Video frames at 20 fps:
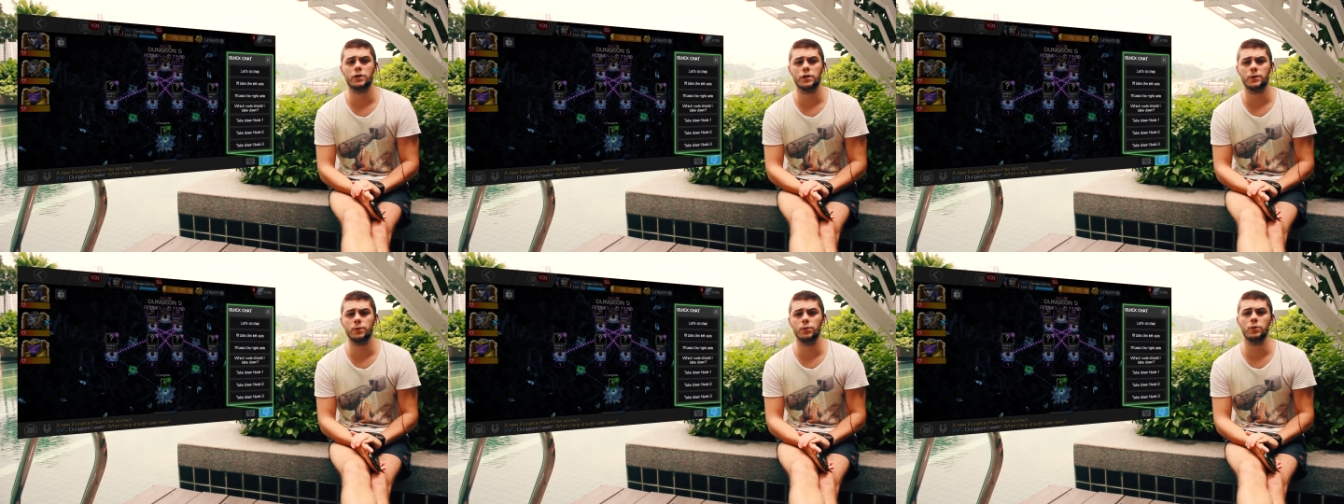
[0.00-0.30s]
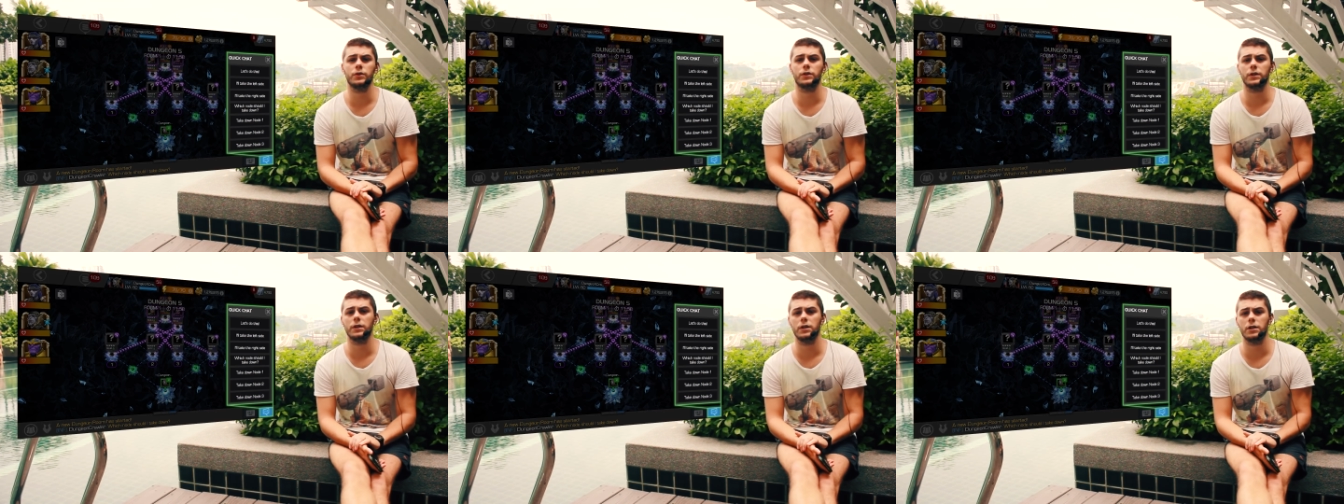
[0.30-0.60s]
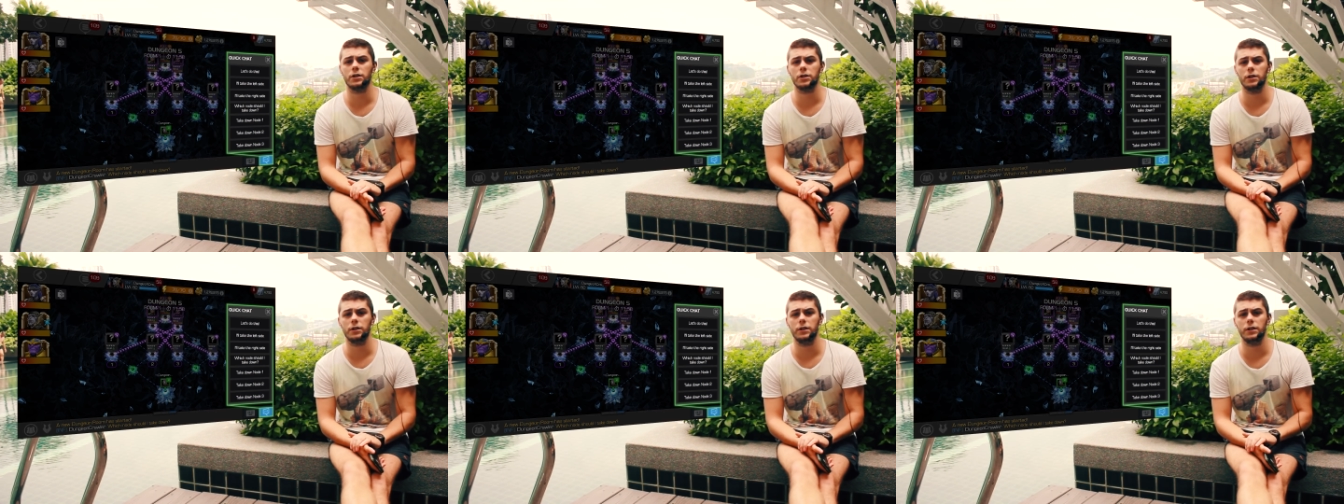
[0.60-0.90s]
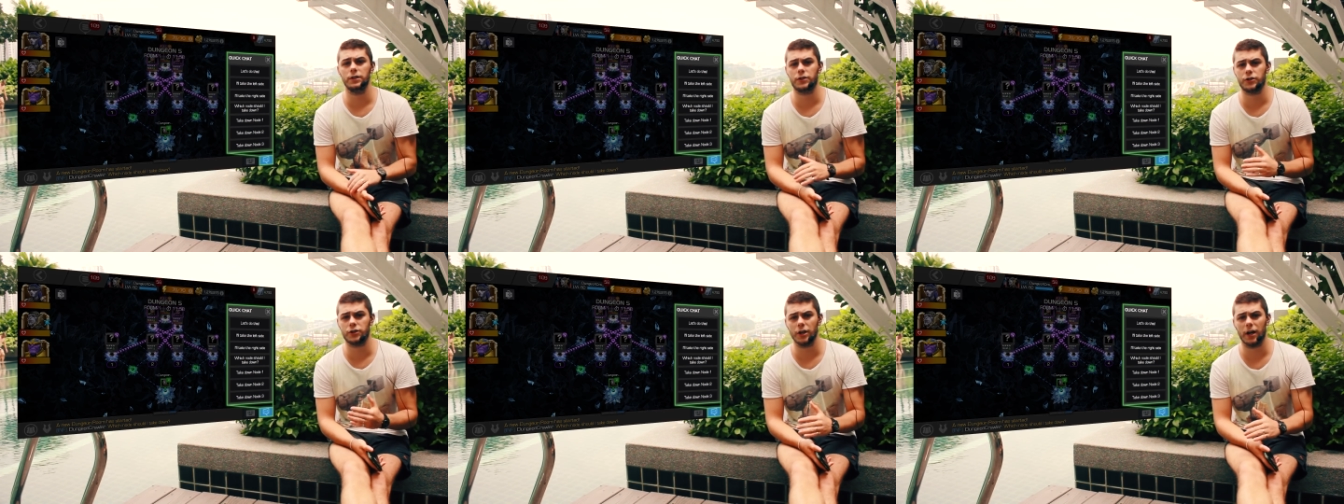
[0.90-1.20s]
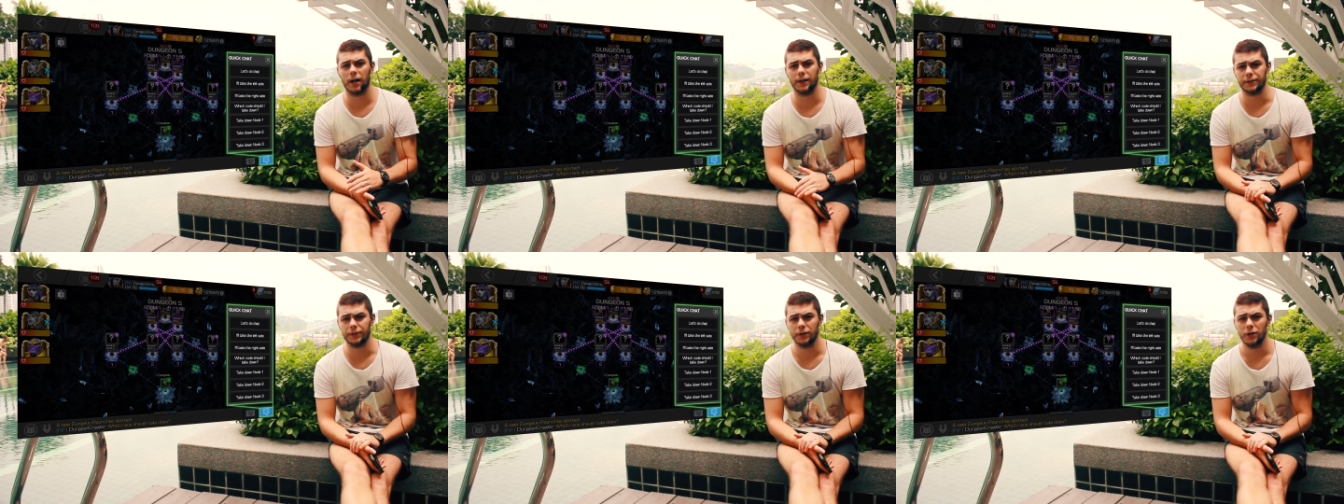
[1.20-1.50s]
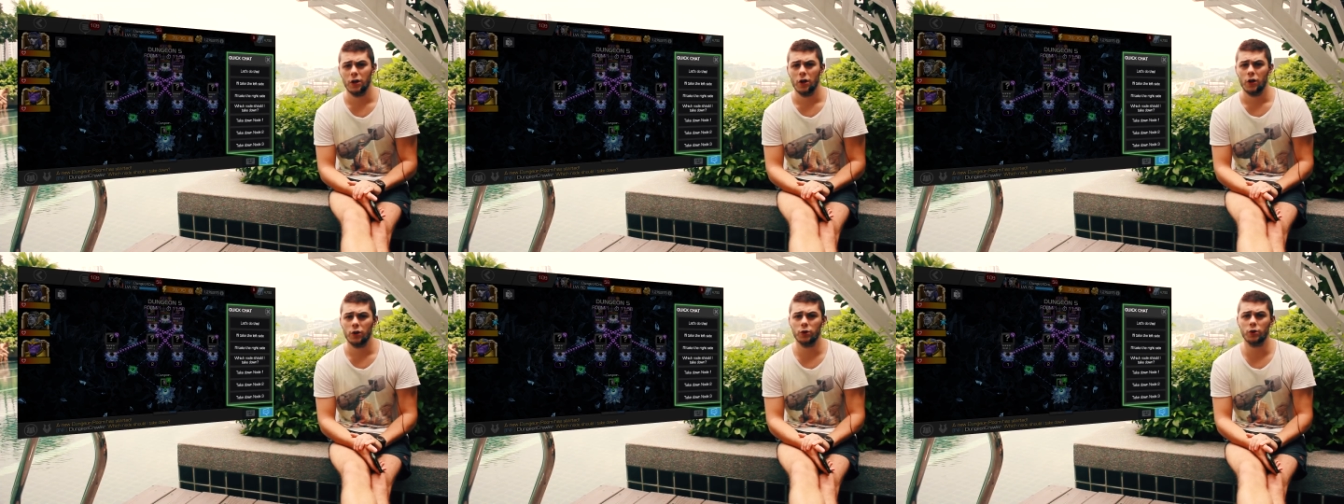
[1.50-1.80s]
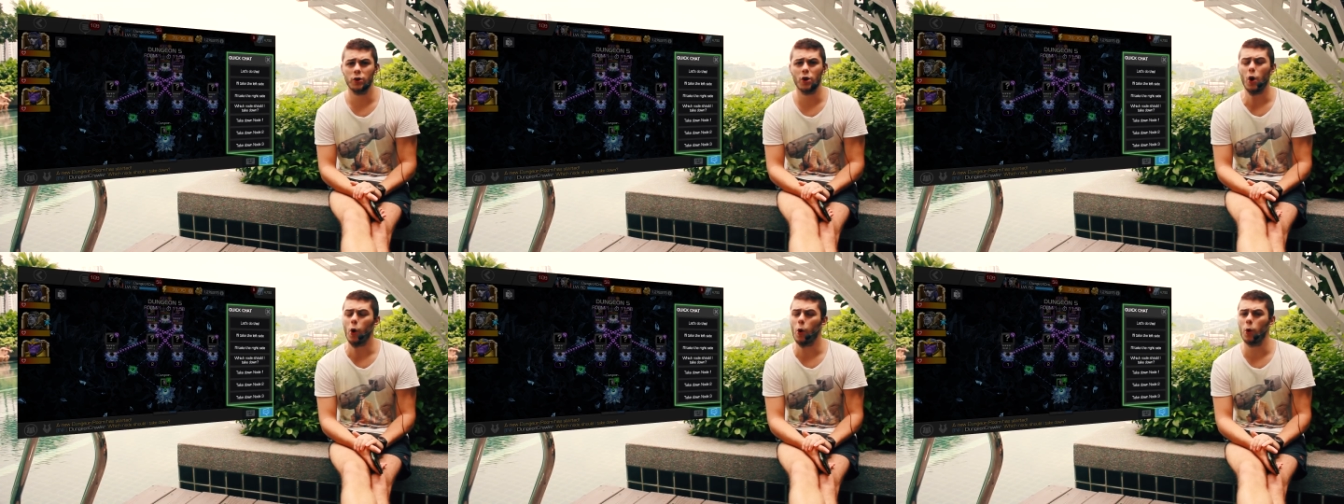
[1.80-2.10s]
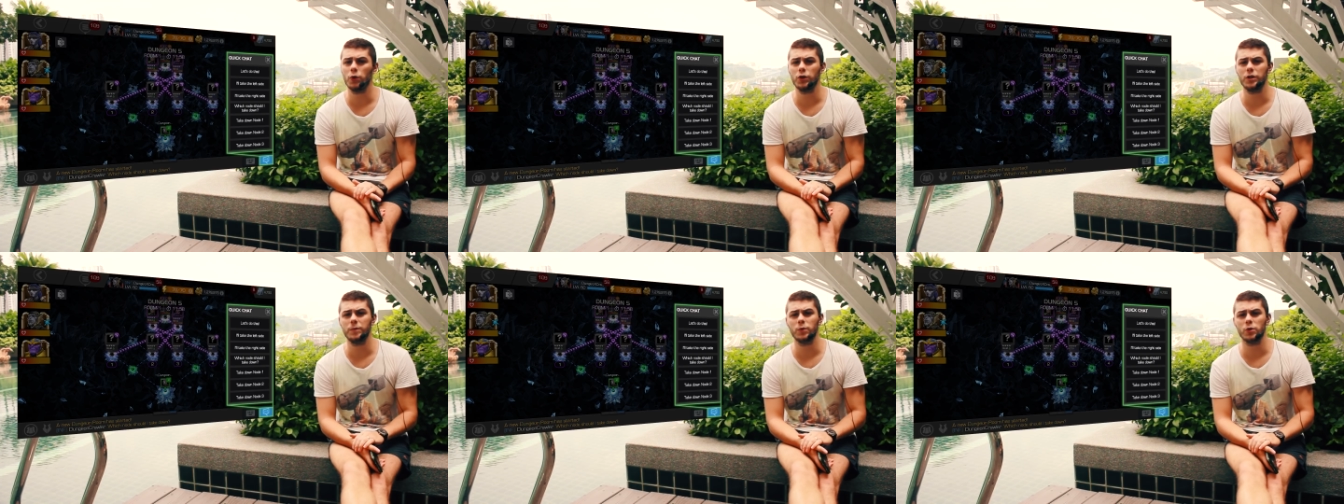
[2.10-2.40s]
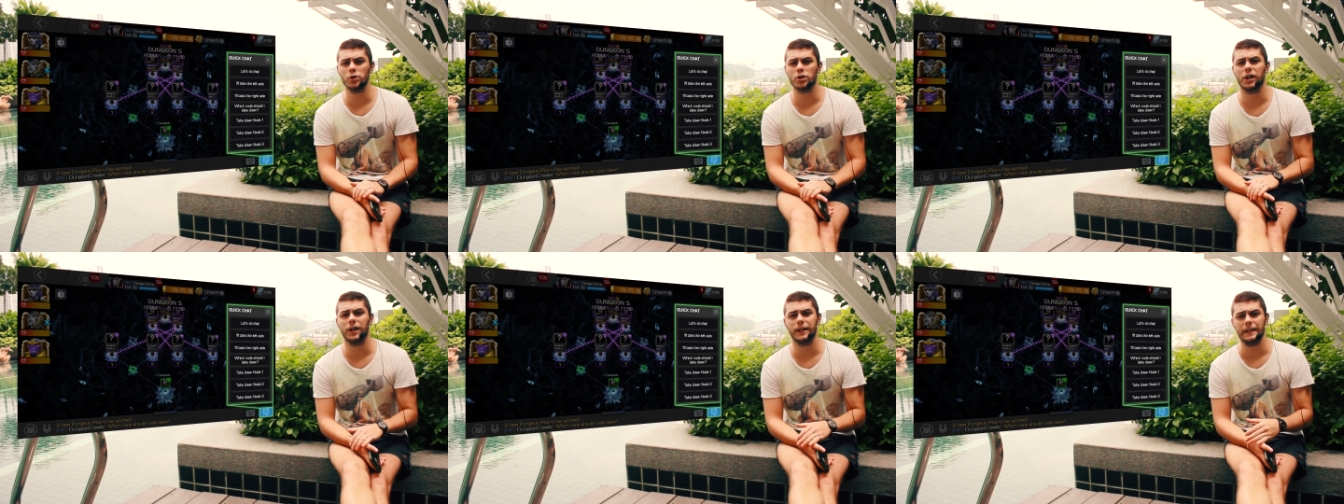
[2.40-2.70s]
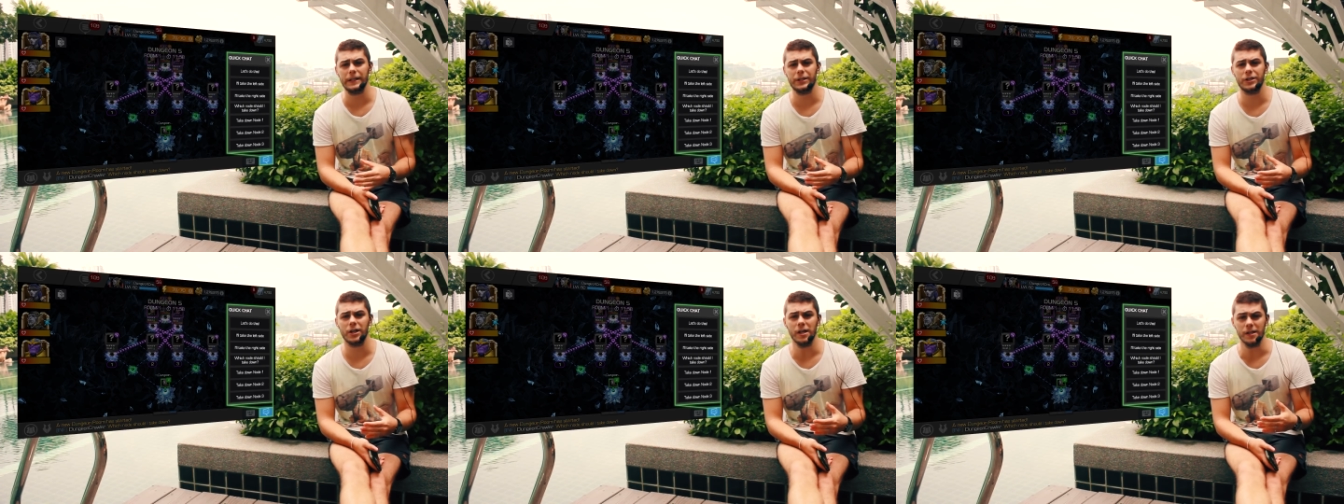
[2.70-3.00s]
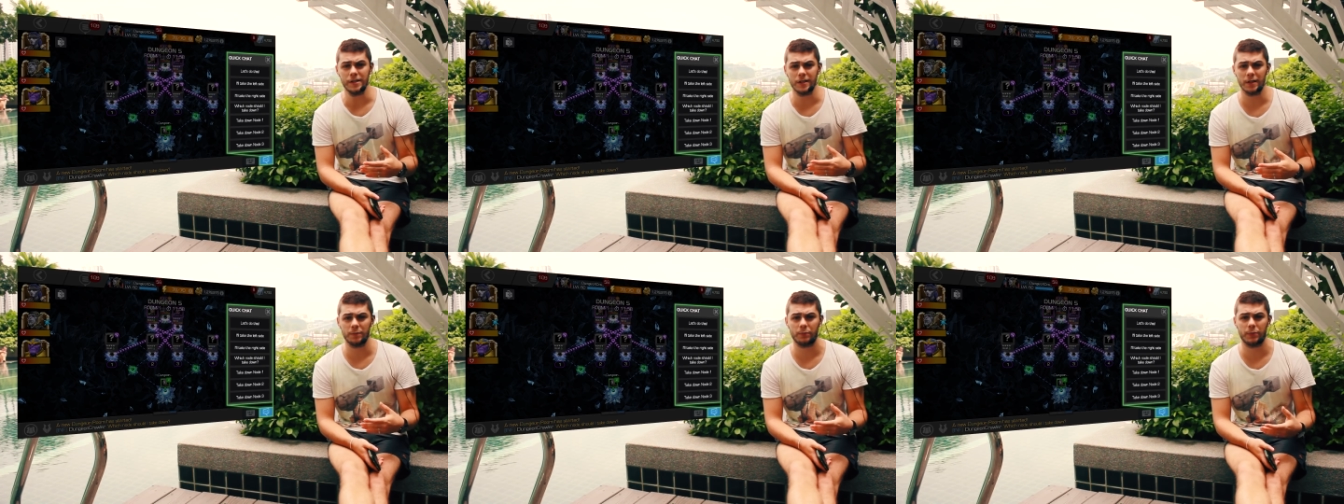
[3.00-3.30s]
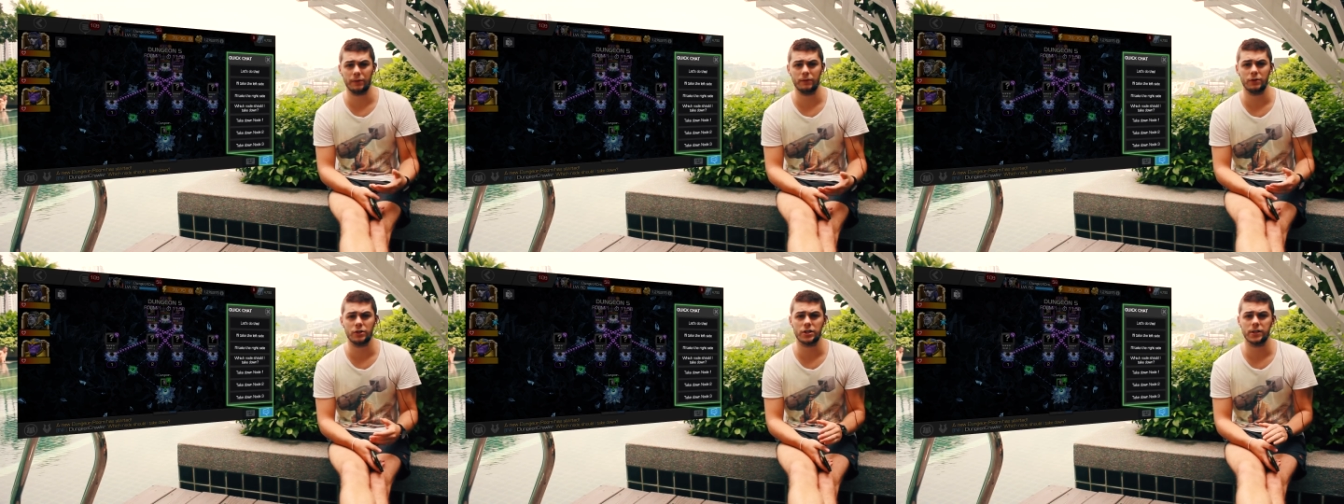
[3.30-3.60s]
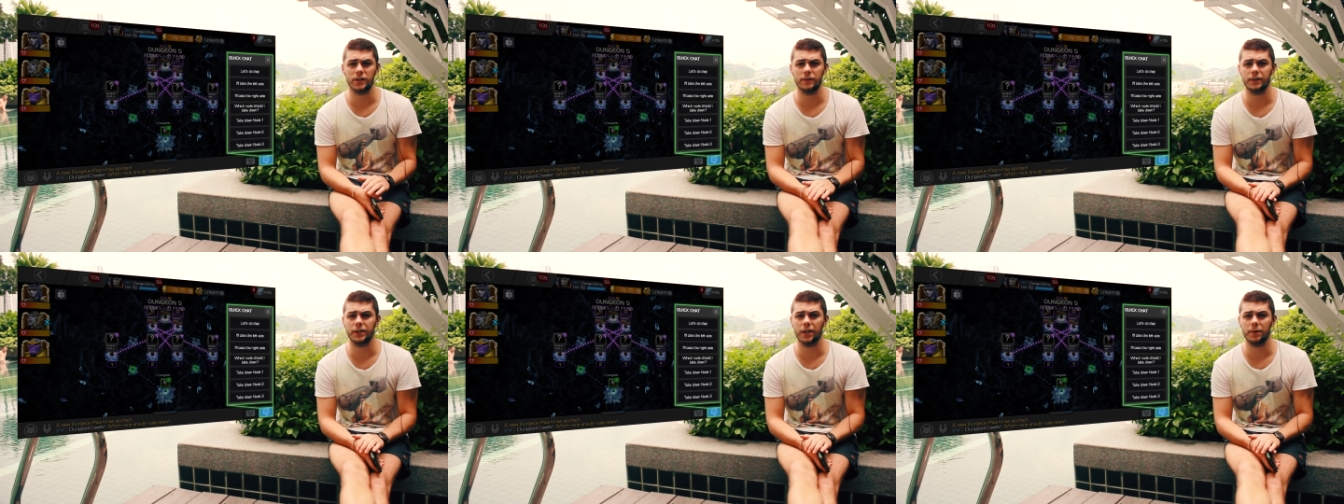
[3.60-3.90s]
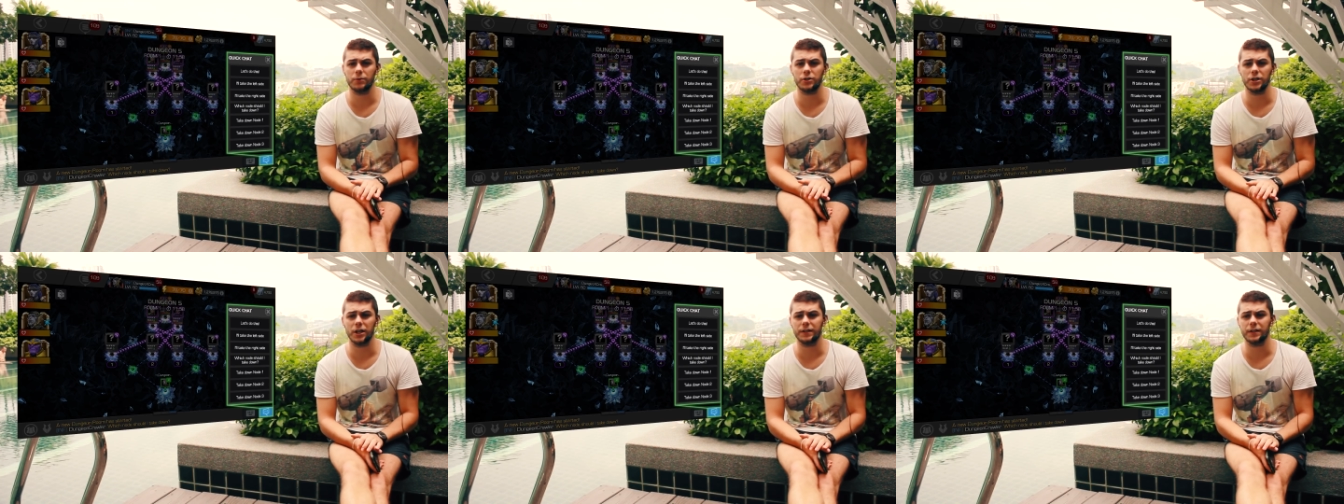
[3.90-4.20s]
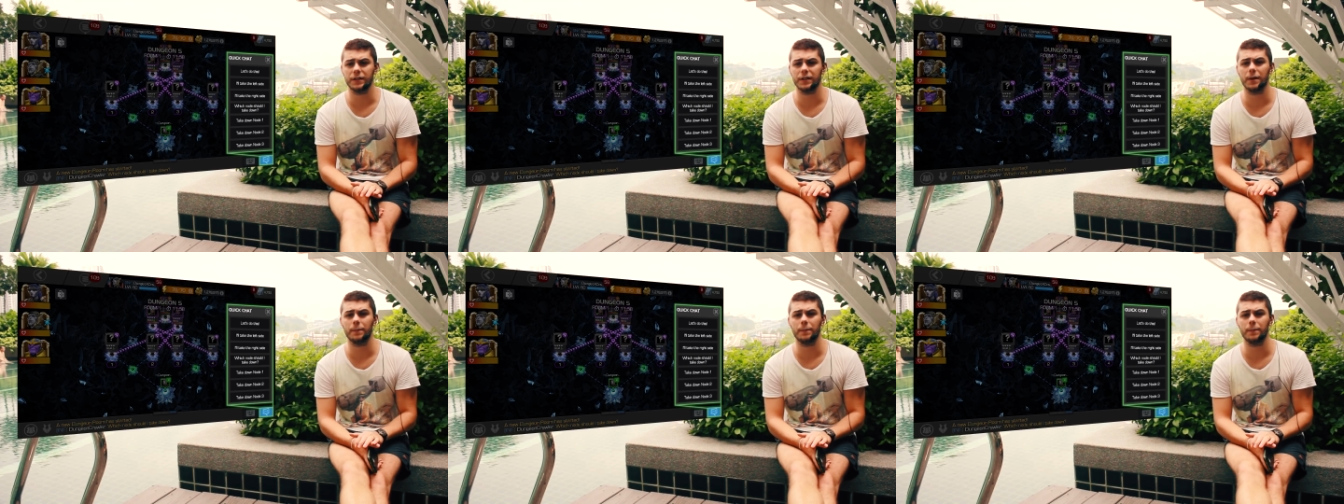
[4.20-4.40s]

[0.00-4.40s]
существует чат, но он немножко отличается от привычного нам чата.